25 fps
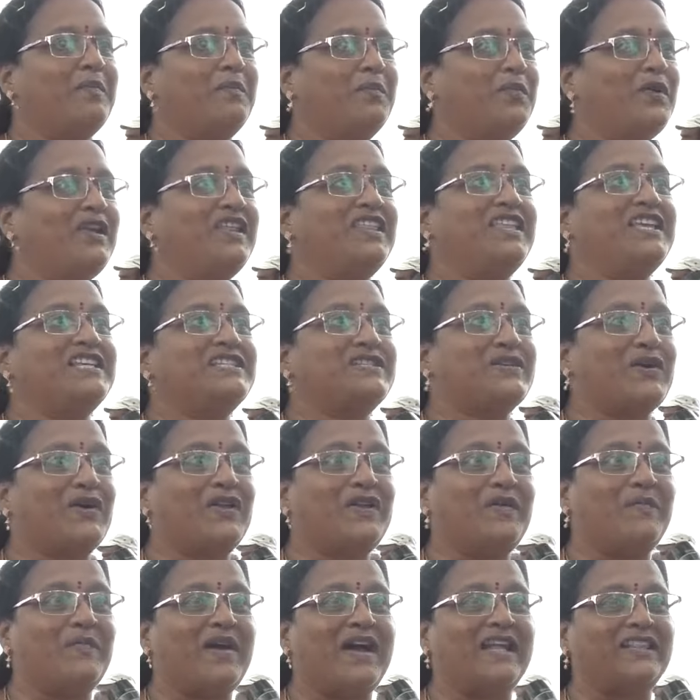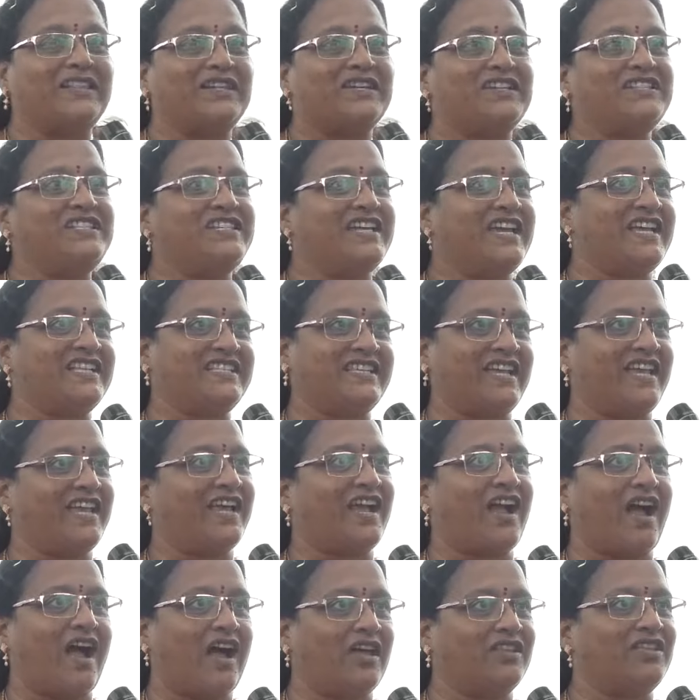డబ్బులు తీసుకొని మాత్రం చేసేవి
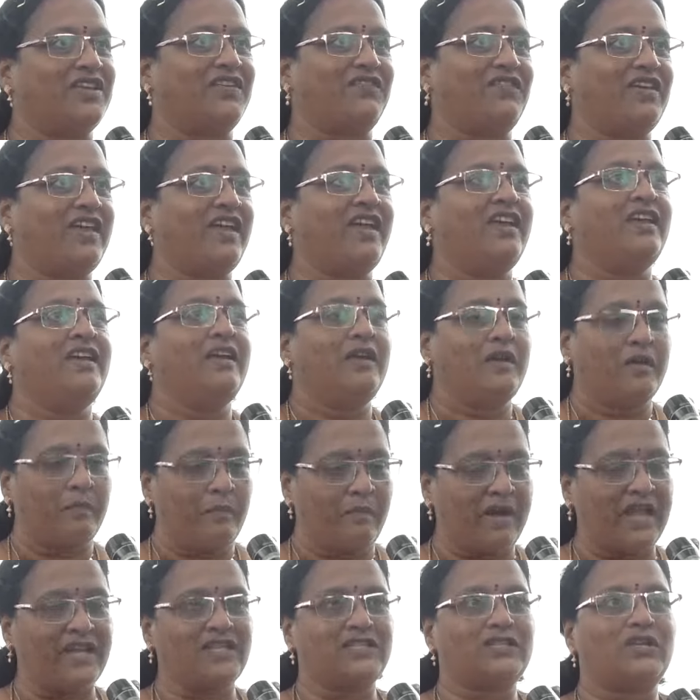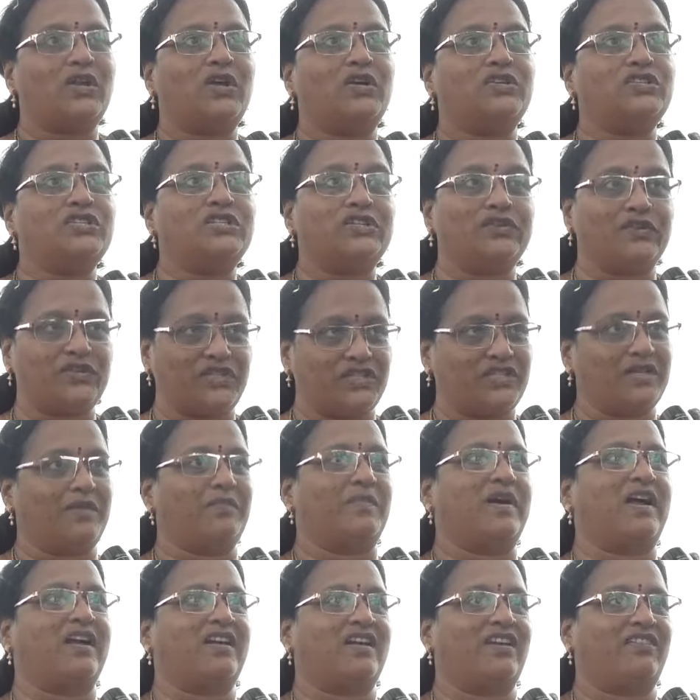కాదు ఇవి మనసులో ఉంచి వచ్చే
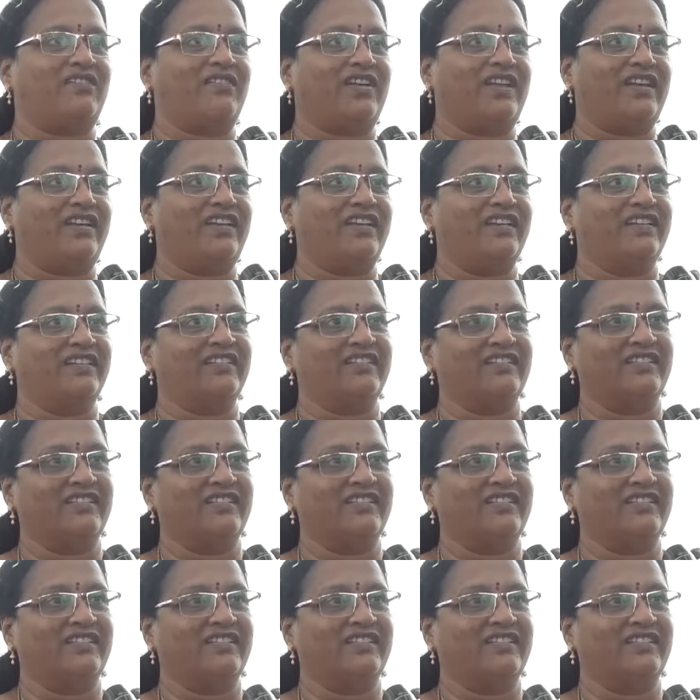మాటలు ఇవన్నీ